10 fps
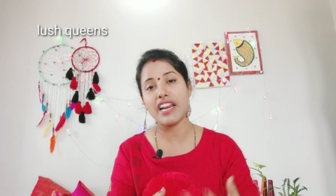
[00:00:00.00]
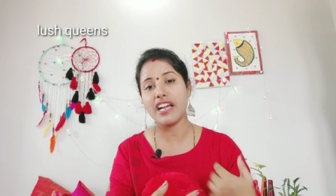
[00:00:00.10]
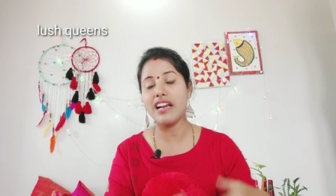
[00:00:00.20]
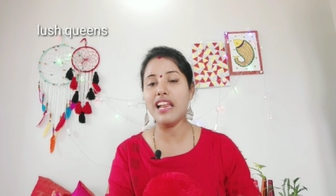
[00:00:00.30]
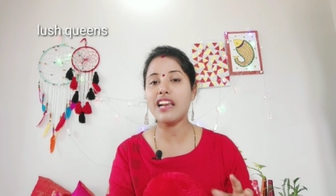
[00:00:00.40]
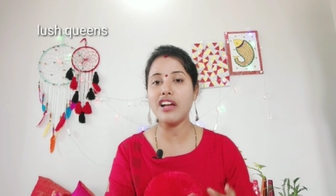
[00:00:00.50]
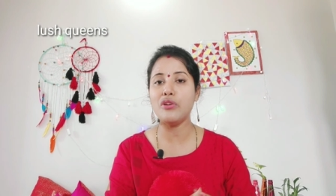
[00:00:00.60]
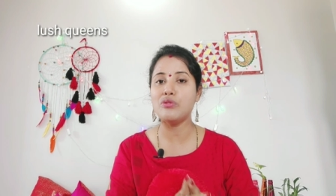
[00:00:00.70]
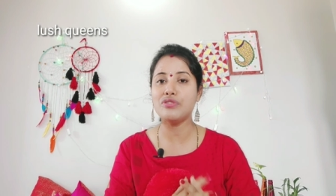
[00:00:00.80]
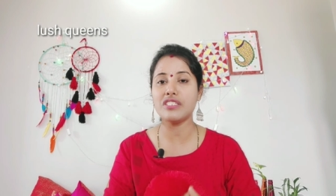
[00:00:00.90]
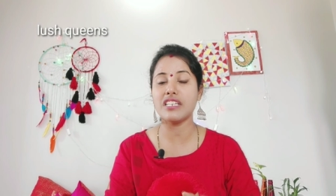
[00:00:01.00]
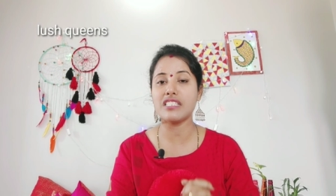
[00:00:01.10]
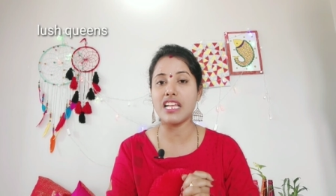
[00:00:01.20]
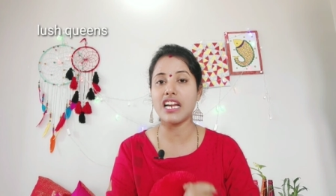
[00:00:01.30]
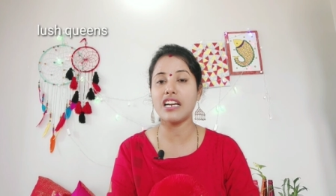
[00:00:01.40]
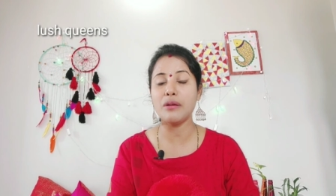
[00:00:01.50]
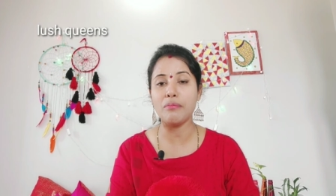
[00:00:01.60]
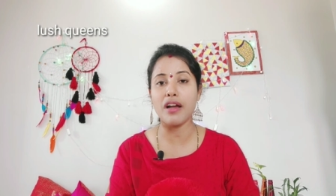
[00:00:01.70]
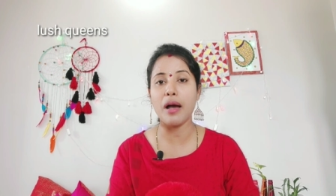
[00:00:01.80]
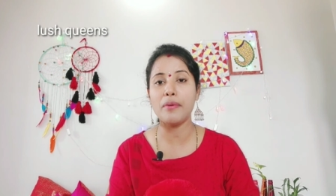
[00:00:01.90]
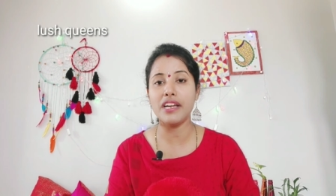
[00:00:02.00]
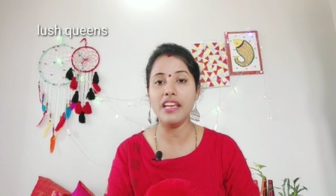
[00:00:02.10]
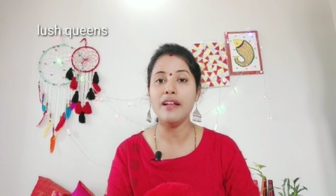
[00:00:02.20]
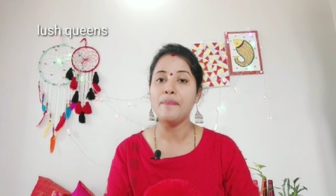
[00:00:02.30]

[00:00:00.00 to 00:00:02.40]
రెగ్యులర్గా యూజ్ చేస్తారు కాబట్టి కాబట్టి